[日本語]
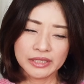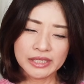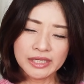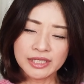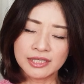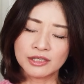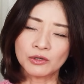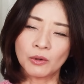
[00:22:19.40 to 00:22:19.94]
意
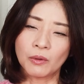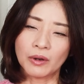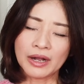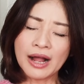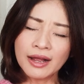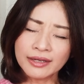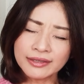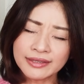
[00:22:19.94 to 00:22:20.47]
志と
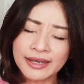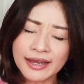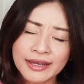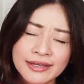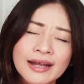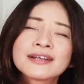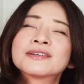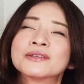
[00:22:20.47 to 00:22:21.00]
関
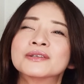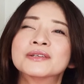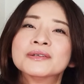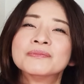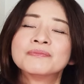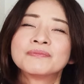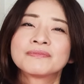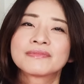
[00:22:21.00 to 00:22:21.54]
係なく
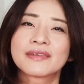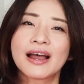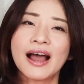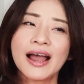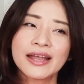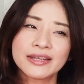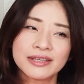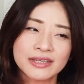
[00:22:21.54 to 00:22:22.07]

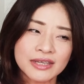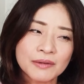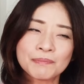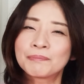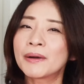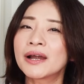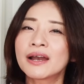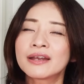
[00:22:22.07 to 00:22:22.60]
愛に引っ
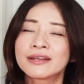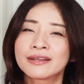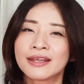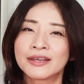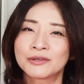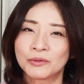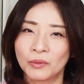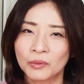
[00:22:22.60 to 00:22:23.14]
張られて
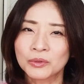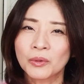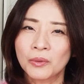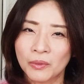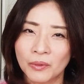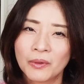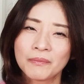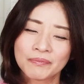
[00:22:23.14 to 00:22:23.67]
いく
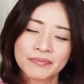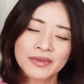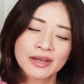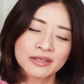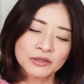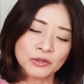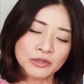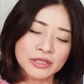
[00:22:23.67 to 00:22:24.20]
男。
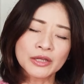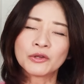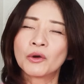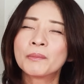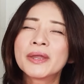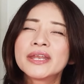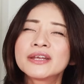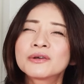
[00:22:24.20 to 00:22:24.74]
そして
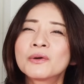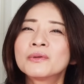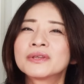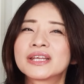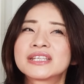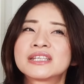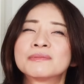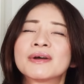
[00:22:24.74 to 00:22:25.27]
のめり込ん
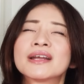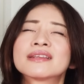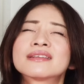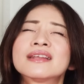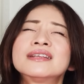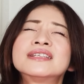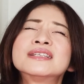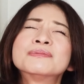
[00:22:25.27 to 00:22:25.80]
でしまっ
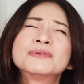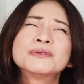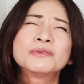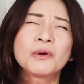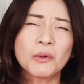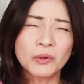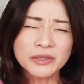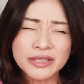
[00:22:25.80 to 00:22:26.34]
て自分
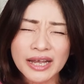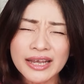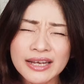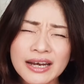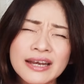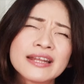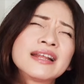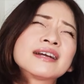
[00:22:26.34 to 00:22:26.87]
を抑え
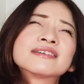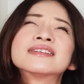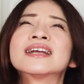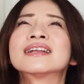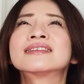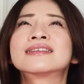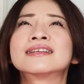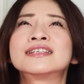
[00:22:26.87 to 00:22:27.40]
られなく
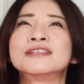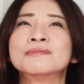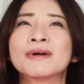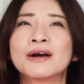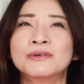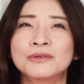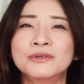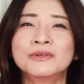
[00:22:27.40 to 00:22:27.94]
なってし
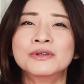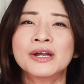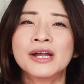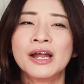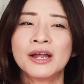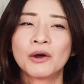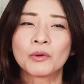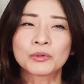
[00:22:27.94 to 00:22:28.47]
まう
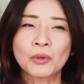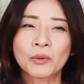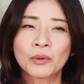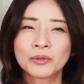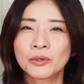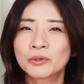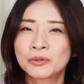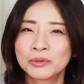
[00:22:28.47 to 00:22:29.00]
男
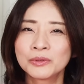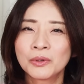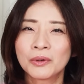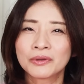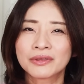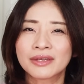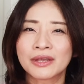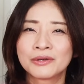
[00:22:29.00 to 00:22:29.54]
の苦
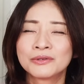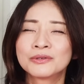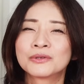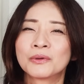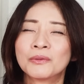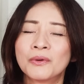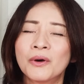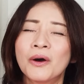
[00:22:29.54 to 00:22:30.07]
悩っていう
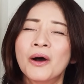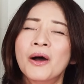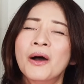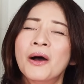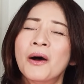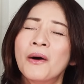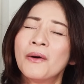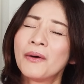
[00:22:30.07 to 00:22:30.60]
のを
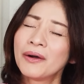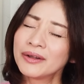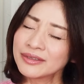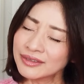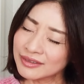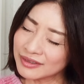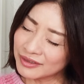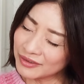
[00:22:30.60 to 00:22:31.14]
本
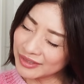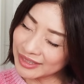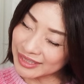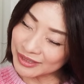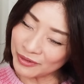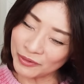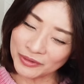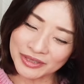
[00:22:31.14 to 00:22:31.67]
当に
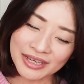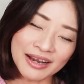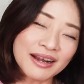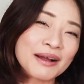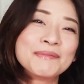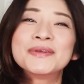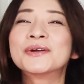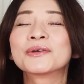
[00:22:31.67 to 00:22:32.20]
ひとこちゃん
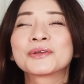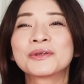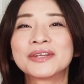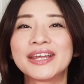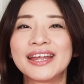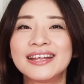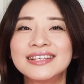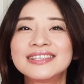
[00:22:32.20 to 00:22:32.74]
が見事
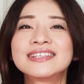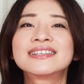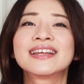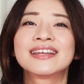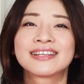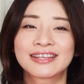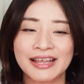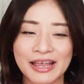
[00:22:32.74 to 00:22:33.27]
に演じて
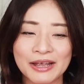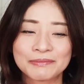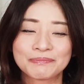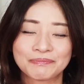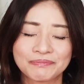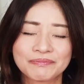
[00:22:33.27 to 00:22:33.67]
いて、